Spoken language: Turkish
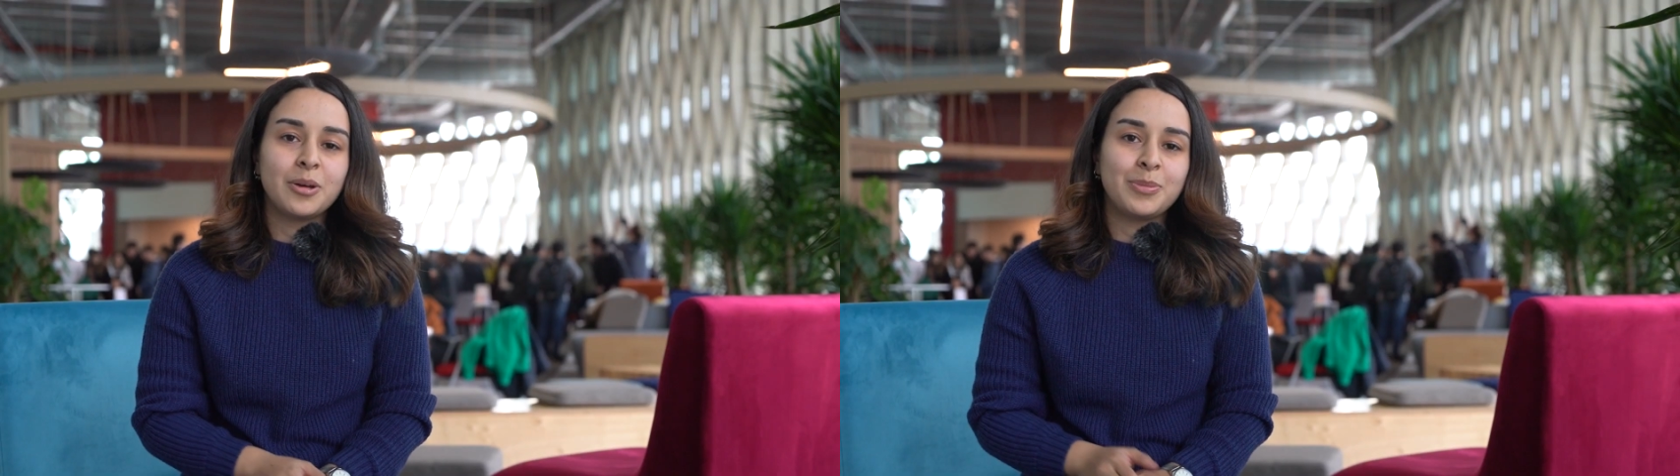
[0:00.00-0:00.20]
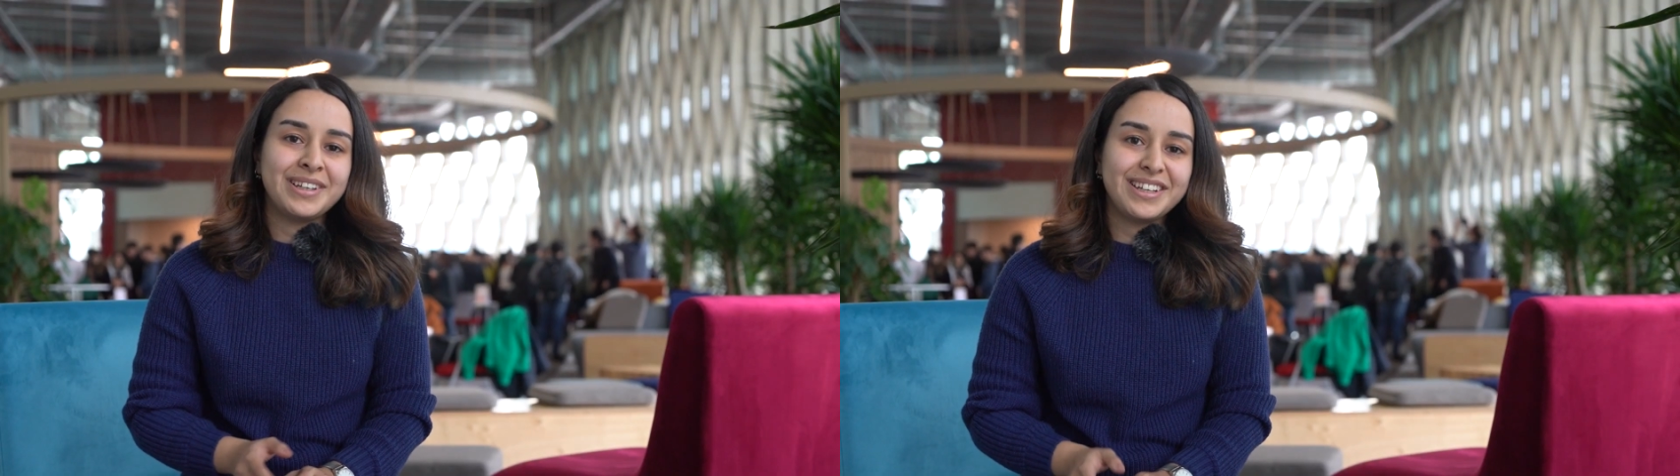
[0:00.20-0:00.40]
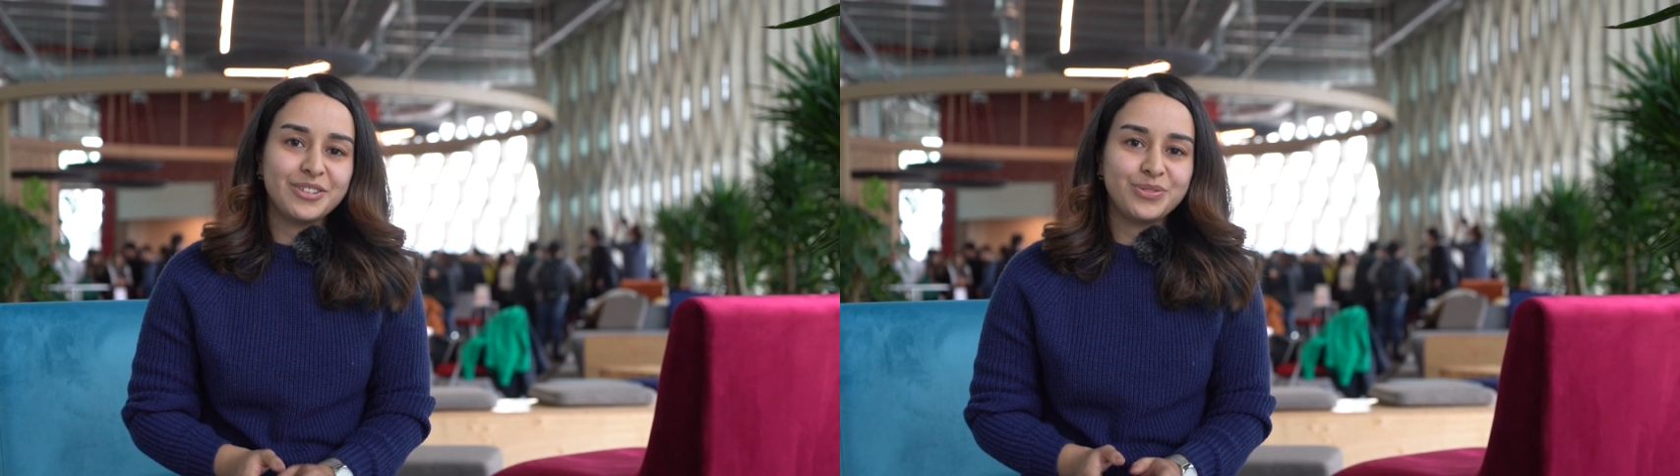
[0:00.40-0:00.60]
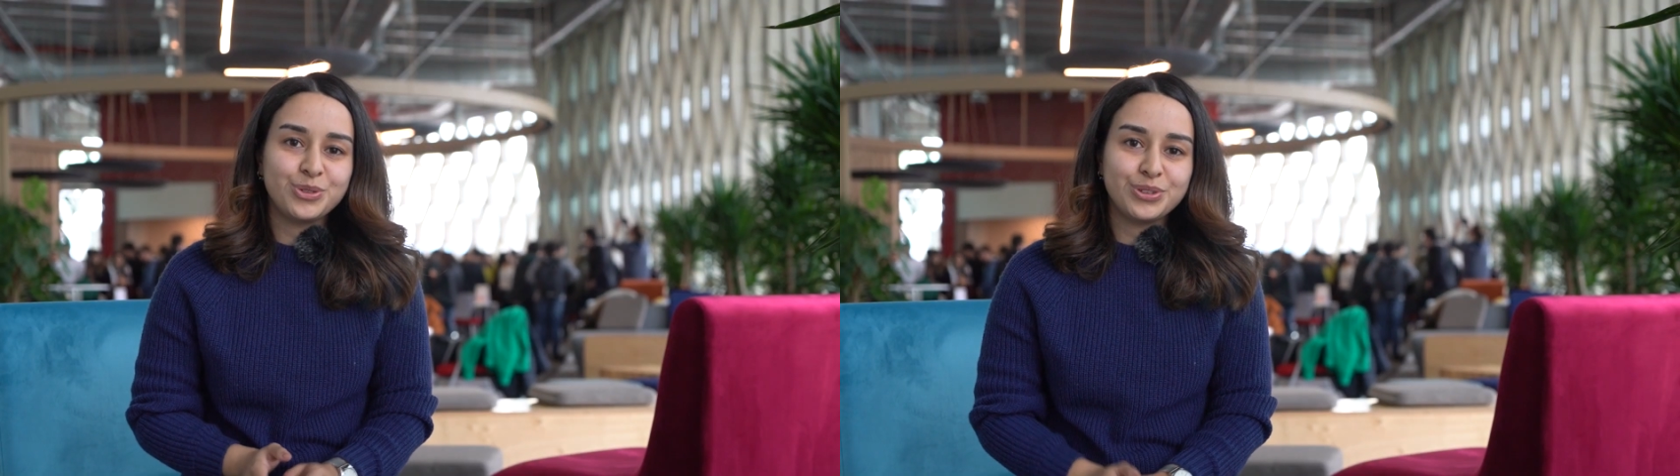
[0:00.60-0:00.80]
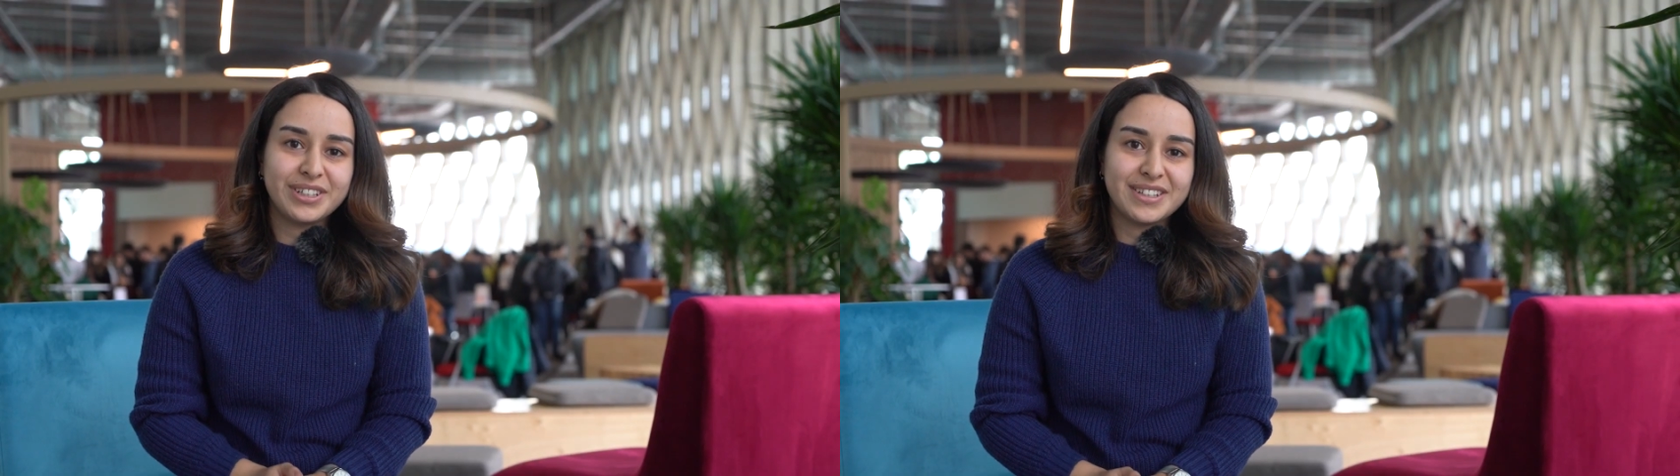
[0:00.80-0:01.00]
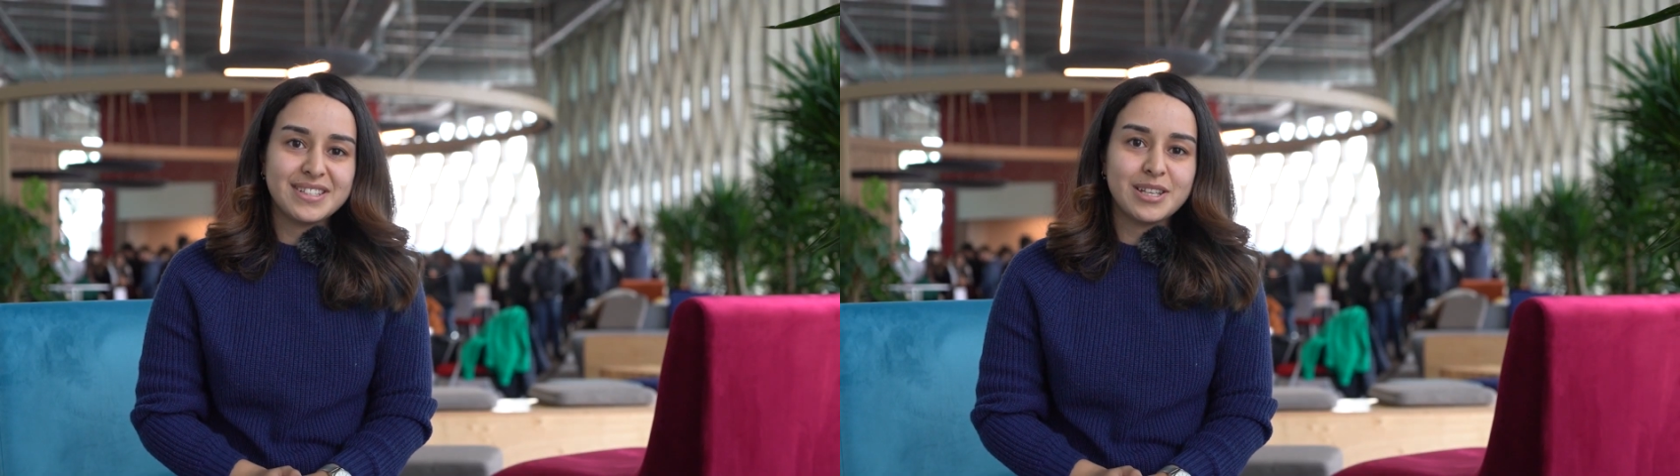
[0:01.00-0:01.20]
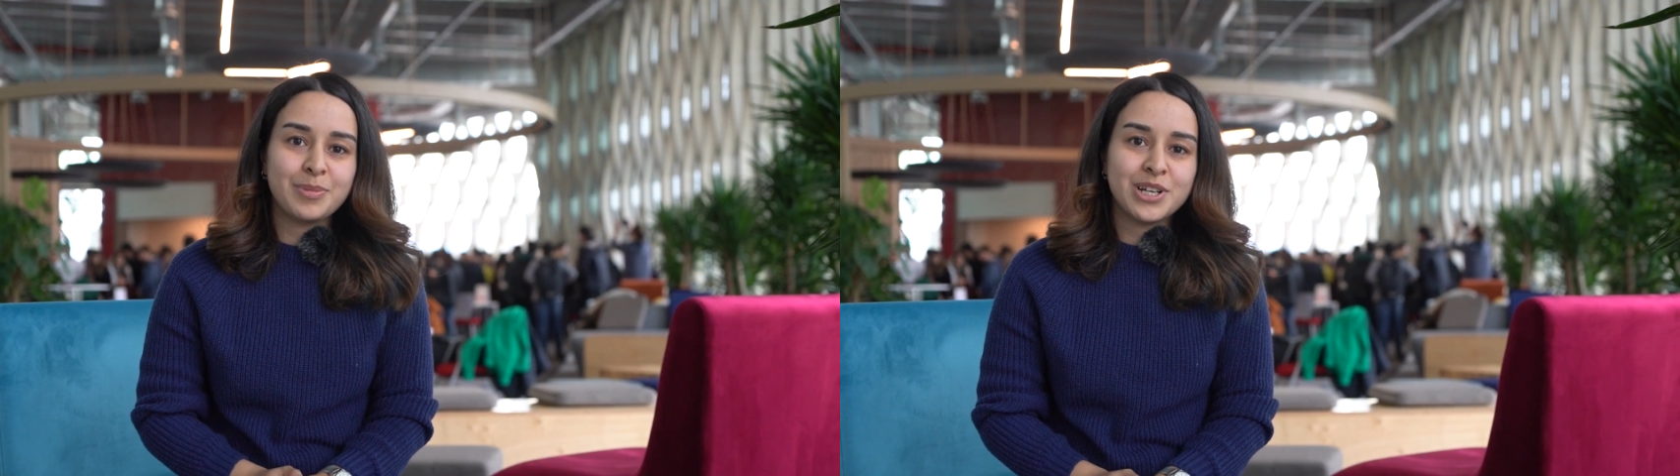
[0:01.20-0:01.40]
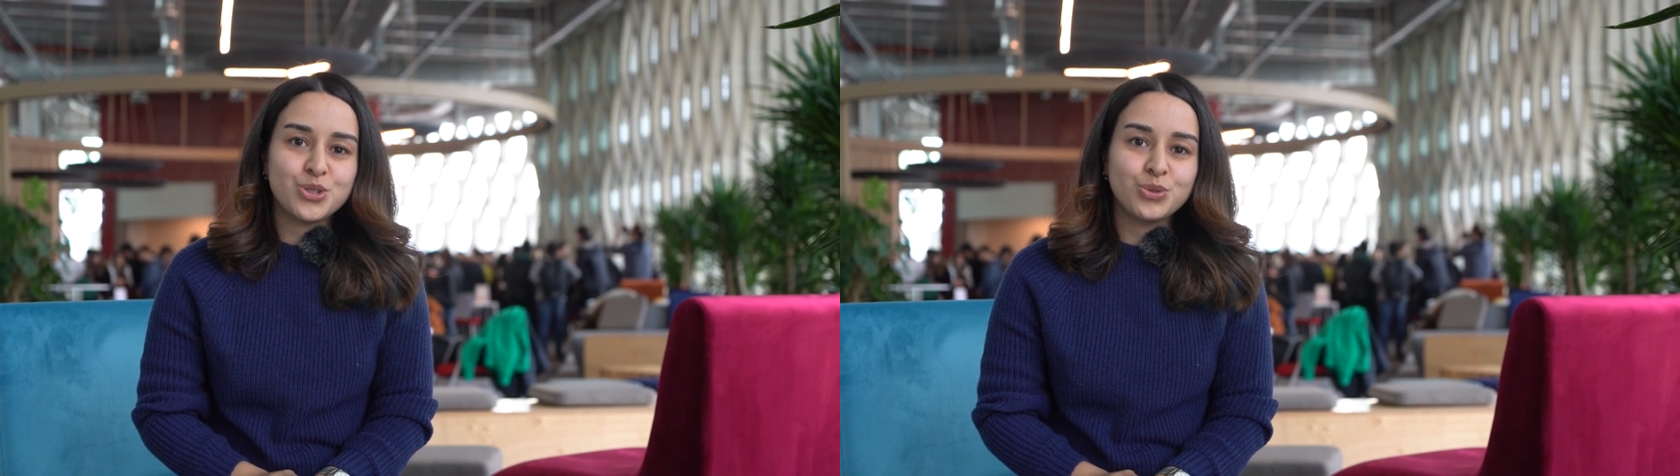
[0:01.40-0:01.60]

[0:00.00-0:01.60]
Ben Elif Nurdayı, Sabancı